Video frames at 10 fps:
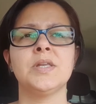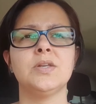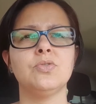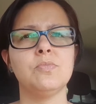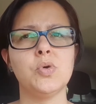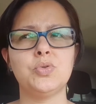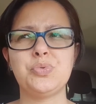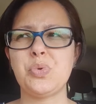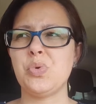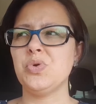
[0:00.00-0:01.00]
no
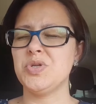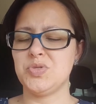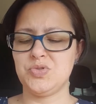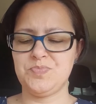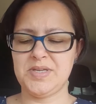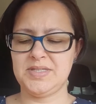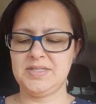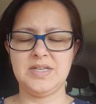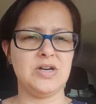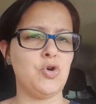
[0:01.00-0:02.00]
motor,
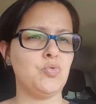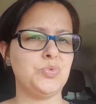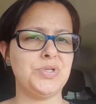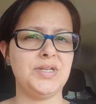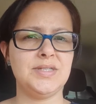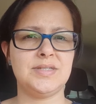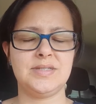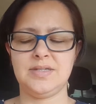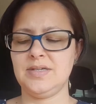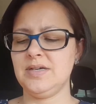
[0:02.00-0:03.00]
suspensão,
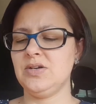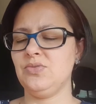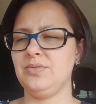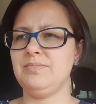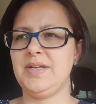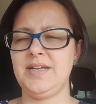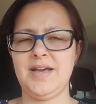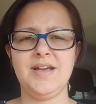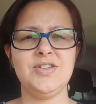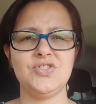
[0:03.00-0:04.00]
direção,
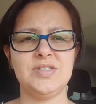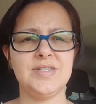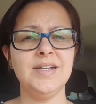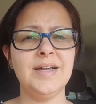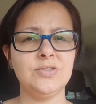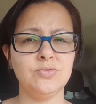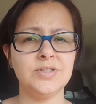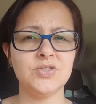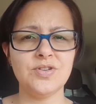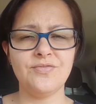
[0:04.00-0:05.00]
embreagem, sei lá, tudo
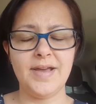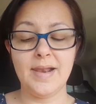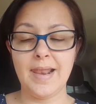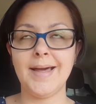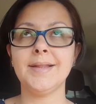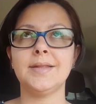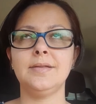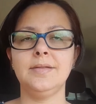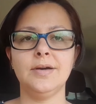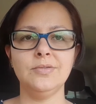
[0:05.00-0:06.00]
que tiver. Lata,
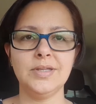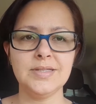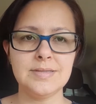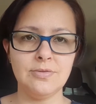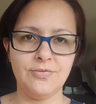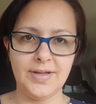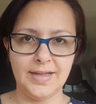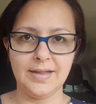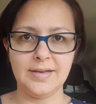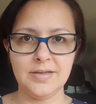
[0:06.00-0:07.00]
então, nem se
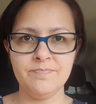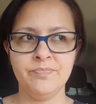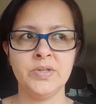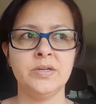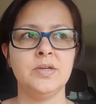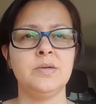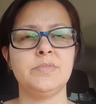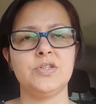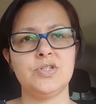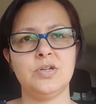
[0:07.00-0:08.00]
fala, né?
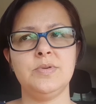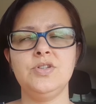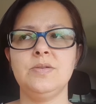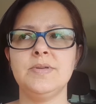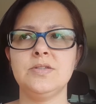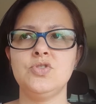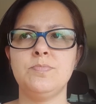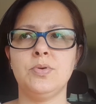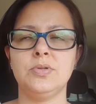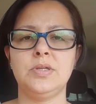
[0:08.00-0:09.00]
Que geralmente tem bastante
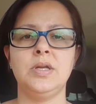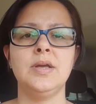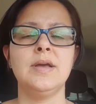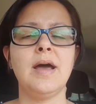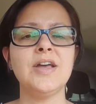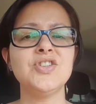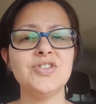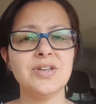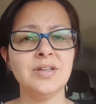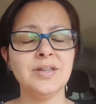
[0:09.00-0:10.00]
podre. A
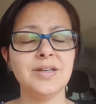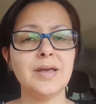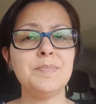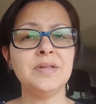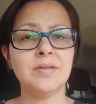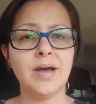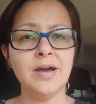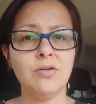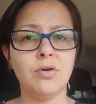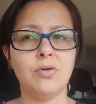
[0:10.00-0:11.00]
gente ainda quer pintar
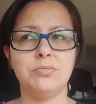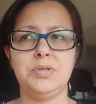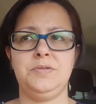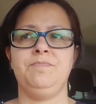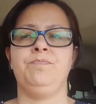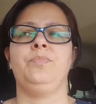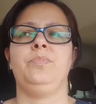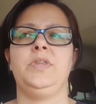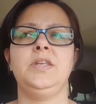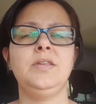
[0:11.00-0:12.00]
a Kombi,
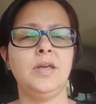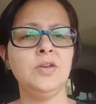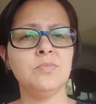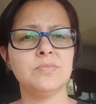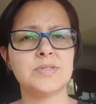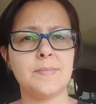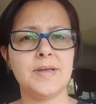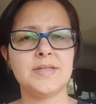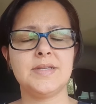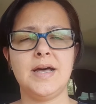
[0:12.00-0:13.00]
que tem uns
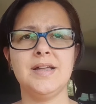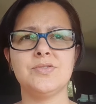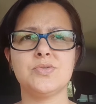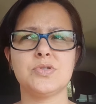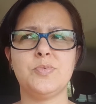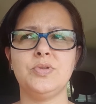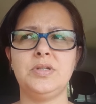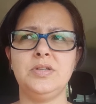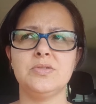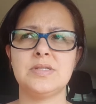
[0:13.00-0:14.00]
amassados, uns
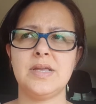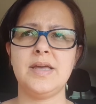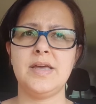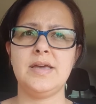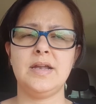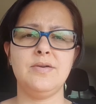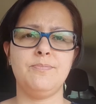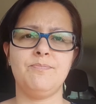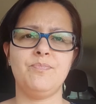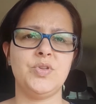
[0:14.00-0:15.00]
podrinhos, é, ela,
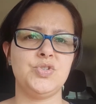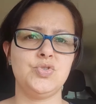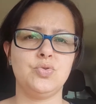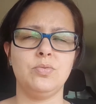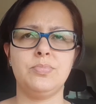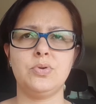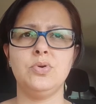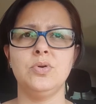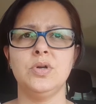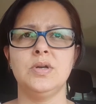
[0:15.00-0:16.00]
a gente
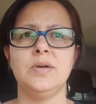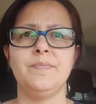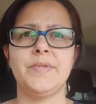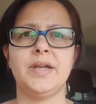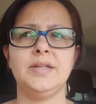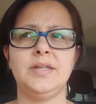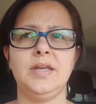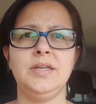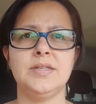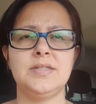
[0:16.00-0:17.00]
comprou, ela
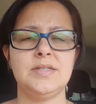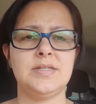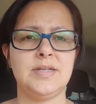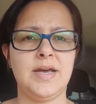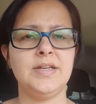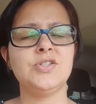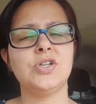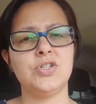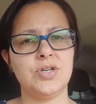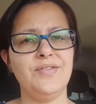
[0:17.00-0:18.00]
tem, assim, sinais de
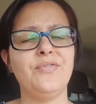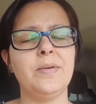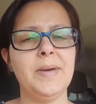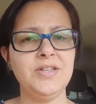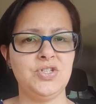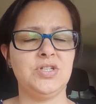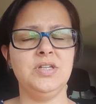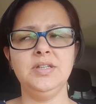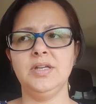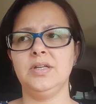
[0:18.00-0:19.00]
que já foi
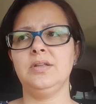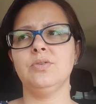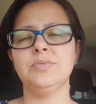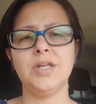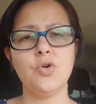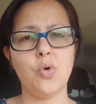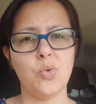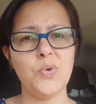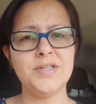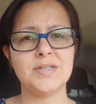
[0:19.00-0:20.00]
batida. Então, tem
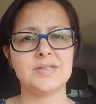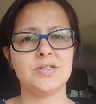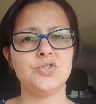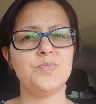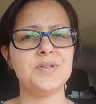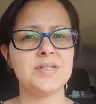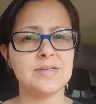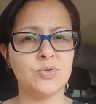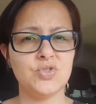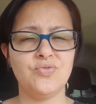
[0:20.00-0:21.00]
coisas que a gente precisa
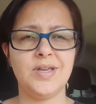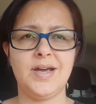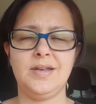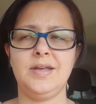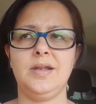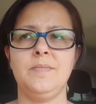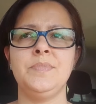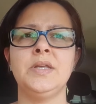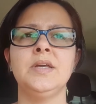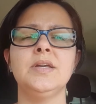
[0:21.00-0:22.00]
modificar nela,
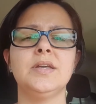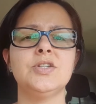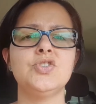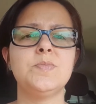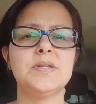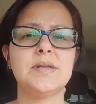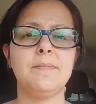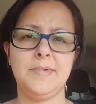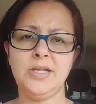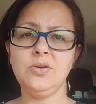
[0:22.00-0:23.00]
que a gente precisa
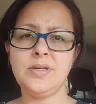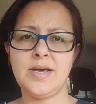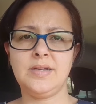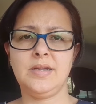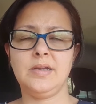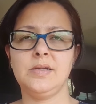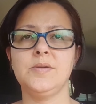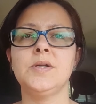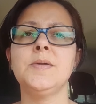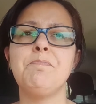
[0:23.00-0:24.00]
melhorar nela.
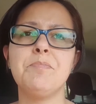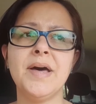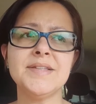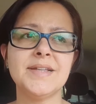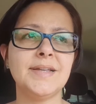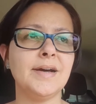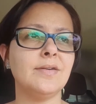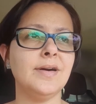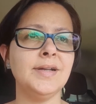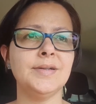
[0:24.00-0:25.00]
Mas até
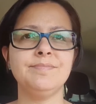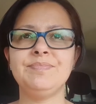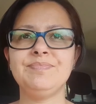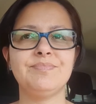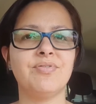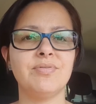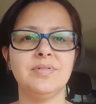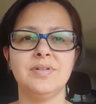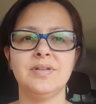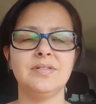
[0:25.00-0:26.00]
agora, puf,
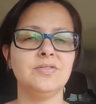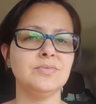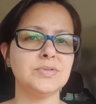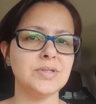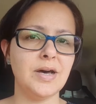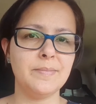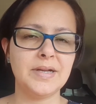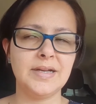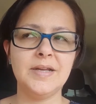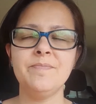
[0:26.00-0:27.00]
não sobra,
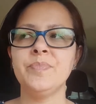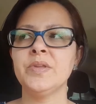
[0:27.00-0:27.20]
né?